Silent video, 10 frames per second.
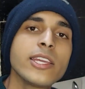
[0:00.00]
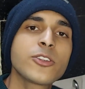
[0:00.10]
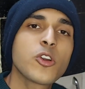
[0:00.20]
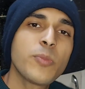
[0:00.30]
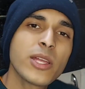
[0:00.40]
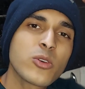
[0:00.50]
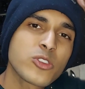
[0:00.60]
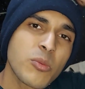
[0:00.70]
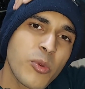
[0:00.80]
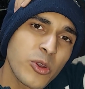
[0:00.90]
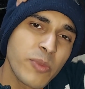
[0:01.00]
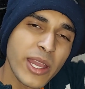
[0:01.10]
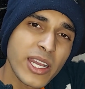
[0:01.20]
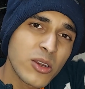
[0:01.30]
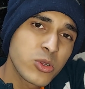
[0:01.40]
ये टोपा दोस्तों बहुत
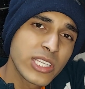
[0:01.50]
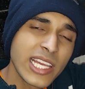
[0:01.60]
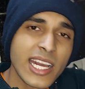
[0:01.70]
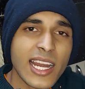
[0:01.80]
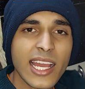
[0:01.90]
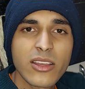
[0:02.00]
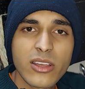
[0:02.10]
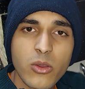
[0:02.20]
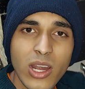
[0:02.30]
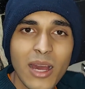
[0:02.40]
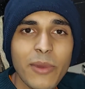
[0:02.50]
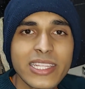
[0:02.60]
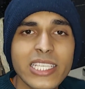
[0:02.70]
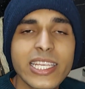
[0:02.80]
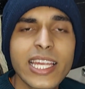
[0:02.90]
भयंकर खुजली कर रहा है क्योंकि खुला
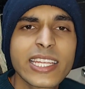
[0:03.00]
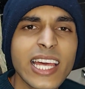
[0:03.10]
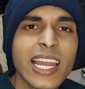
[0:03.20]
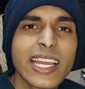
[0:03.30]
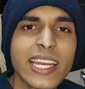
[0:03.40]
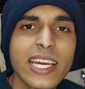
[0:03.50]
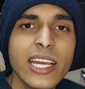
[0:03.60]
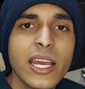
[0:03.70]
माथा सही रहता है लेकिन